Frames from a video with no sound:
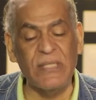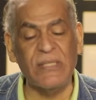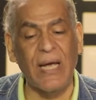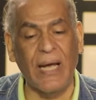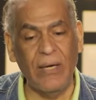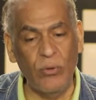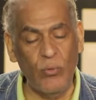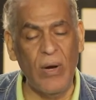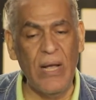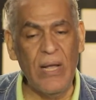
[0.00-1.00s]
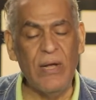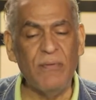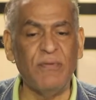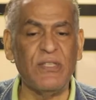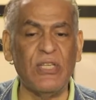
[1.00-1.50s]
استغلوها
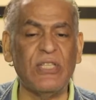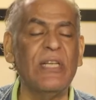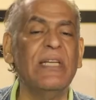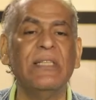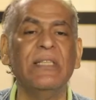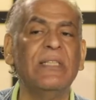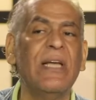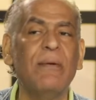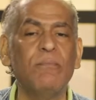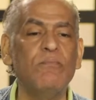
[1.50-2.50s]
في سلسله انتاج